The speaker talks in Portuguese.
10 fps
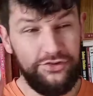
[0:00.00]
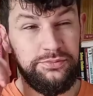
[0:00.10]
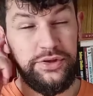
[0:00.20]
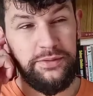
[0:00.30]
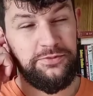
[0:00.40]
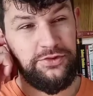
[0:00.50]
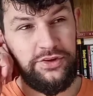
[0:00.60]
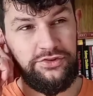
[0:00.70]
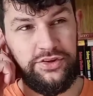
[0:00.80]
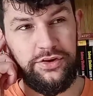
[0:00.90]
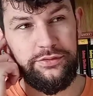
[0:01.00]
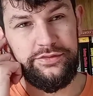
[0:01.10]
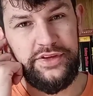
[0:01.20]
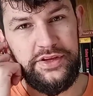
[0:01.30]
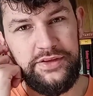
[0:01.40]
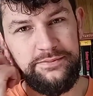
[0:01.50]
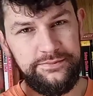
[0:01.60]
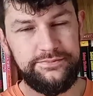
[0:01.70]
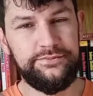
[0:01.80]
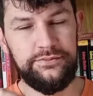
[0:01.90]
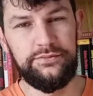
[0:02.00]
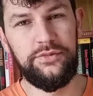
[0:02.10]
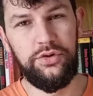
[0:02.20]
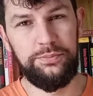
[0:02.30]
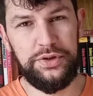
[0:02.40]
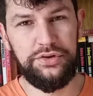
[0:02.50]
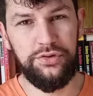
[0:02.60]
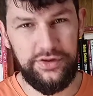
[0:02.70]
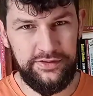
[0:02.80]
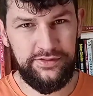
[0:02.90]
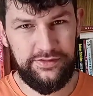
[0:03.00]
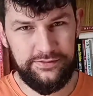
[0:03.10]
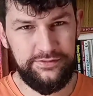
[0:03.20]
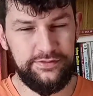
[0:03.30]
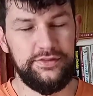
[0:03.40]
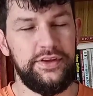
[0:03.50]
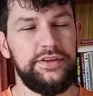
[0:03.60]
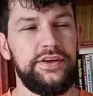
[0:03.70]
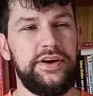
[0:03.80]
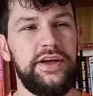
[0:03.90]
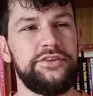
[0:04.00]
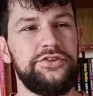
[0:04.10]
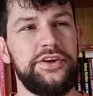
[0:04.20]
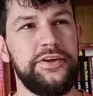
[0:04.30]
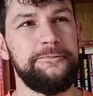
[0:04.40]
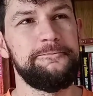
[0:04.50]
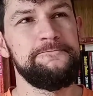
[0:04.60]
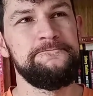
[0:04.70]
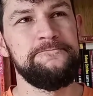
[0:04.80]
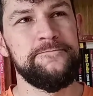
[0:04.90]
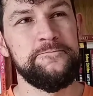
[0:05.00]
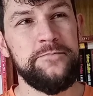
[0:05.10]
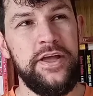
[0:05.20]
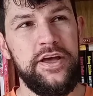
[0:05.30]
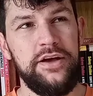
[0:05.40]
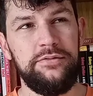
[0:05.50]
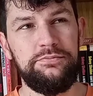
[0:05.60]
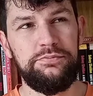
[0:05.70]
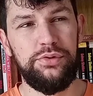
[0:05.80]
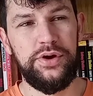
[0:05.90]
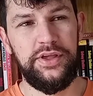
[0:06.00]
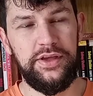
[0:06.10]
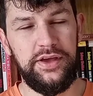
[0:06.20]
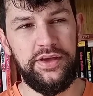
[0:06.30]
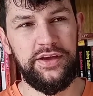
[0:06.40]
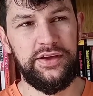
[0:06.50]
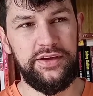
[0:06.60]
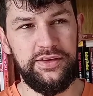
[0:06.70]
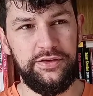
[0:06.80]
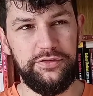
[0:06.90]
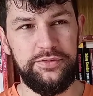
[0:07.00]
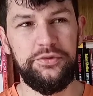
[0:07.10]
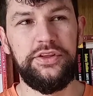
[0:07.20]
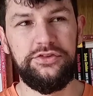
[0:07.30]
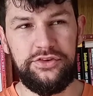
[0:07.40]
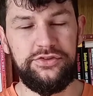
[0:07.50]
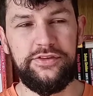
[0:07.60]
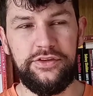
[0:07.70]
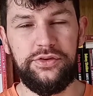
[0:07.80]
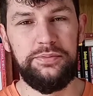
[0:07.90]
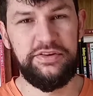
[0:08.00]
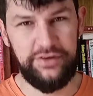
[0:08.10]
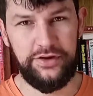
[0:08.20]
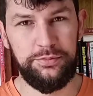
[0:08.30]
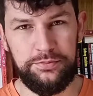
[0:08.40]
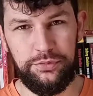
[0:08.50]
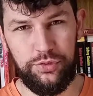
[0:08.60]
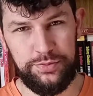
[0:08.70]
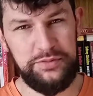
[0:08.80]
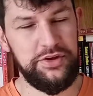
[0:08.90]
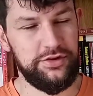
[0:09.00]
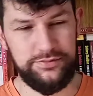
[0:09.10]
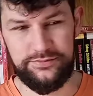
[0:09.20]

de muita gente que eu vi opiniões na internet ali. Porque eu vi muita gente dizendo que prefere o primeiro.